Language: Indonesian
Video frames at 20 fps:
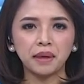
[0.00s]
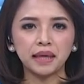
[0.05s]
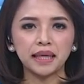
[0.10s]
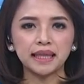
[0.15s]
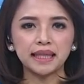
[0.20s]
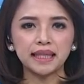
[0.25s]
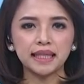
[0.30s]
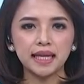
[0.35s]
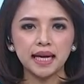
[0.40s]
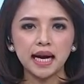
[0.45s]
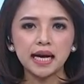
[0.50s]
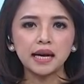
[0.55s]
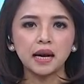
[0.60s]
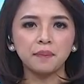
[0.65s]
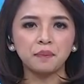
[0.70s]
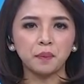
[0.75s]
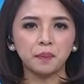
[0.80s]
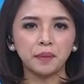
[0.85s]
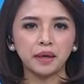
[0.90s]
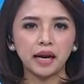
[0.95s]
panitia dan
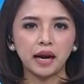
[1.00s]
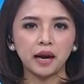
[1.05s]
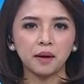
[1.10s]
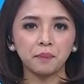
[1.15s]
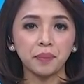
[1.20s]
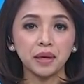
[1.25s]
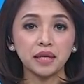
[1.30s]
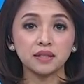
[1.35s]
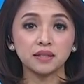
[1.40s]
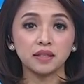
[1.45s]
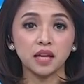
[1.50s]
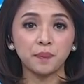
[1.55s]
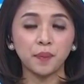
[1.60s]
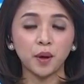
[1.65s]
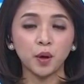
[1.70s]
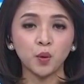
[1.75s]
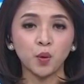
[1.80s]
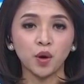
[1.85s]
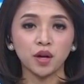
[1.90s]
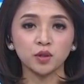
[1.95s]
pemenang Pesta
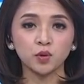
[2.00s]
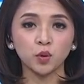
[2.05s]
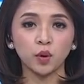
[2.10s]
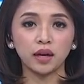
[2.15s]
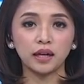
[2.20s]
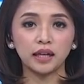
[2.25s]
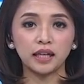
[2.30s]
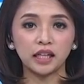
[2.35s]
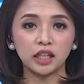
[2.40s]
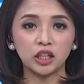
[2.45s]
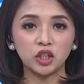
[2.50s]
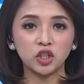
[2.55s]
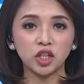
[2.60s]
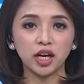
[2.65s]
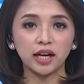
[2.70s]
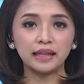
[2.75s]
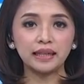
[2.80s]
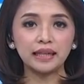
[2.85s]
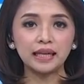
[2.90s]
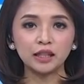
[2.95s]
Paduan Suara
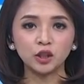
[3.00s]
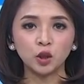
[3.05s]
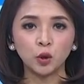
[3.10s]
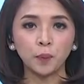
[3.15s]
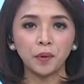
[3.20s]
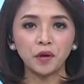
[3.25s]
Gerejani atau